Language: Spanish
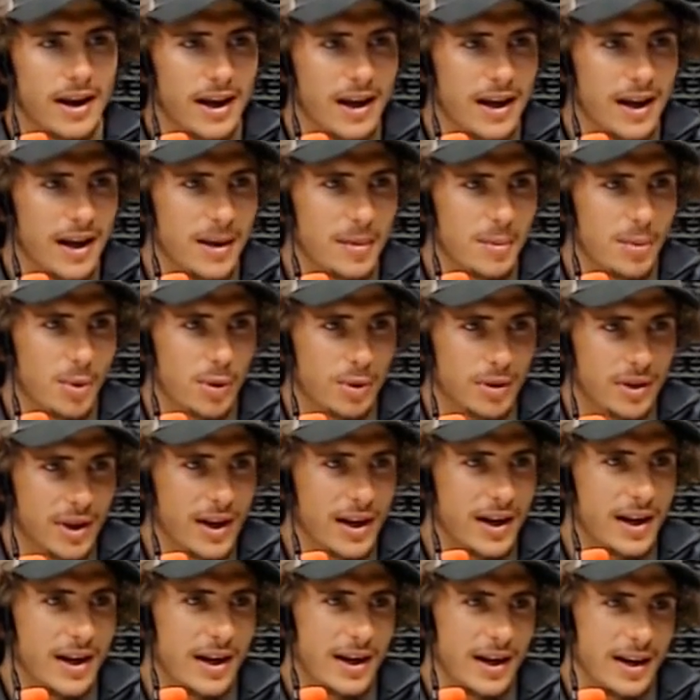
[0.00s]
Eh, me
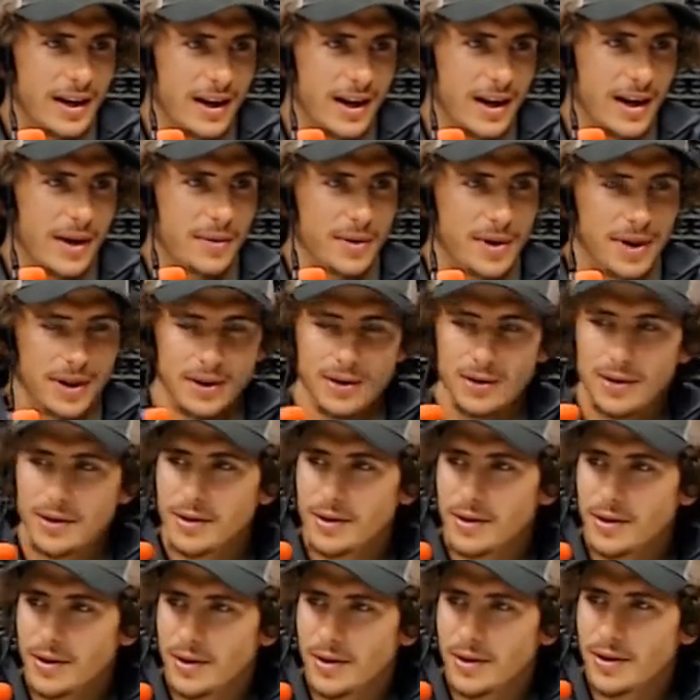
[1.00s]
gustaría ir
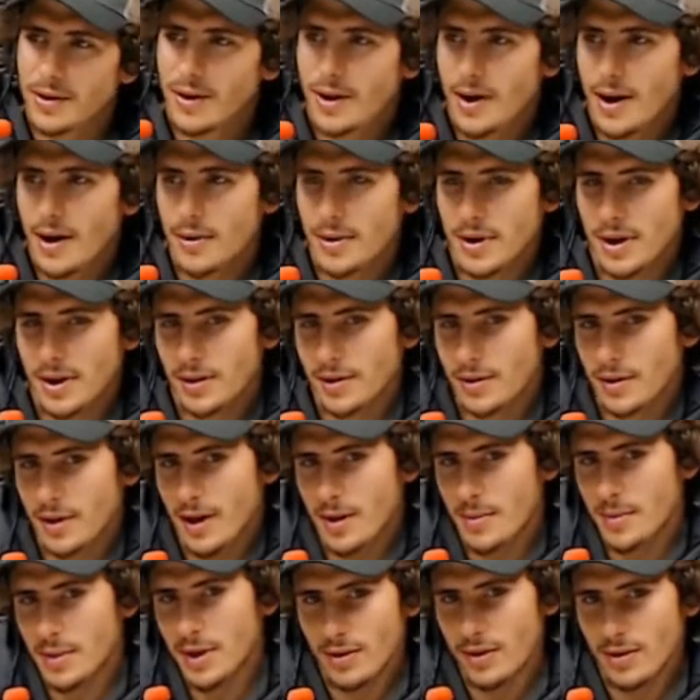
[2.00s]
abriendo, abriendo
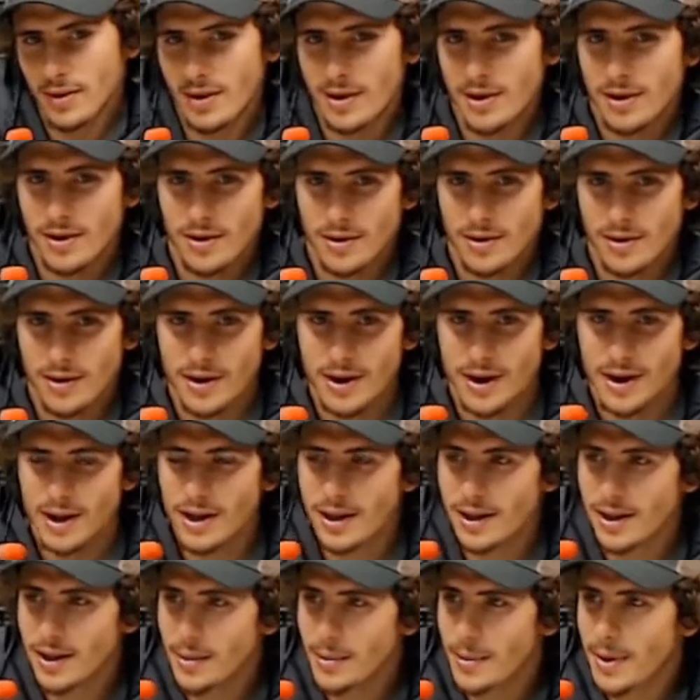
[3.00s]
camino en lo que
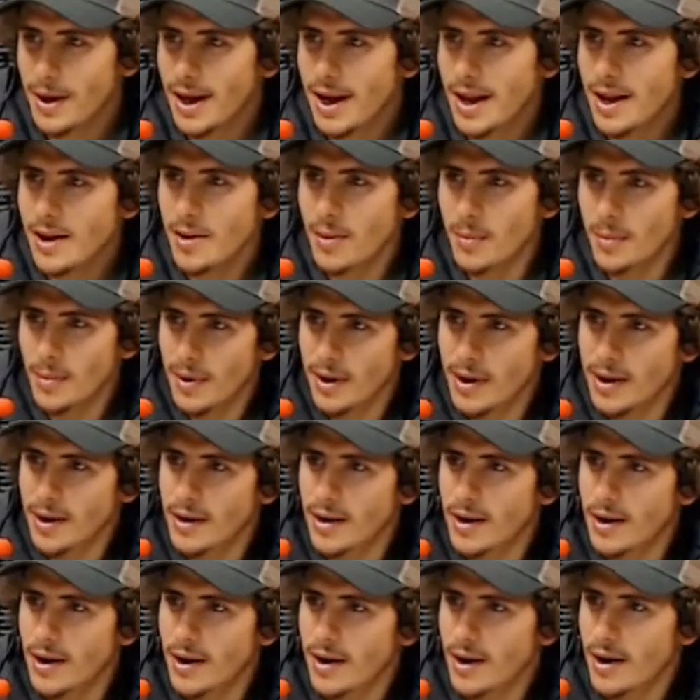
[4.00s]
es el tema del Ironman.
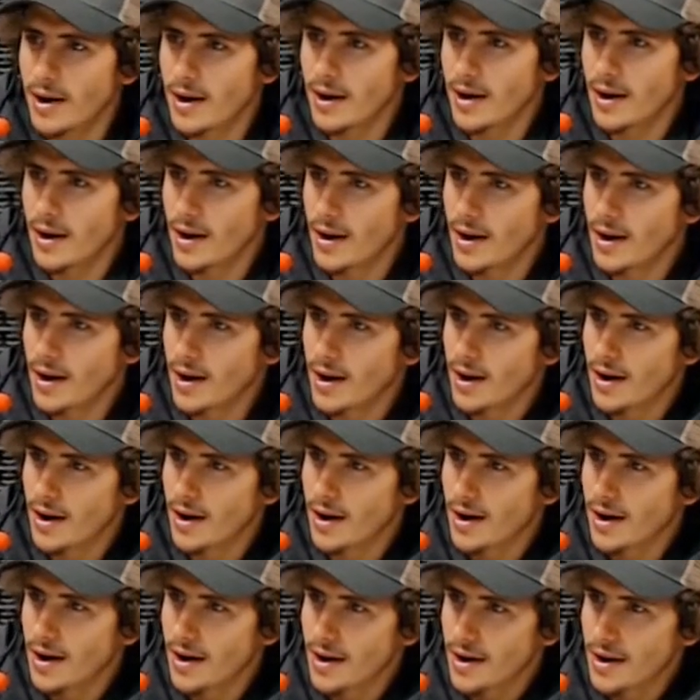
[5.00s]

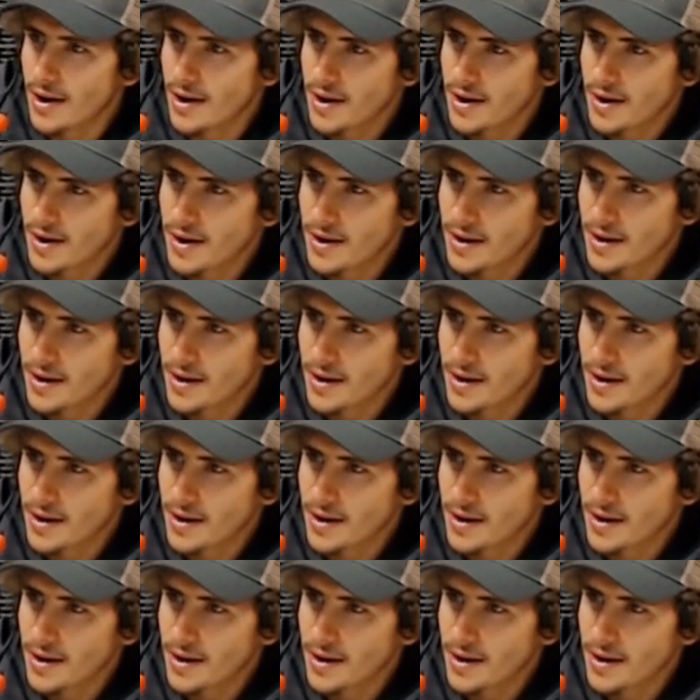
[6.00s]
bueno.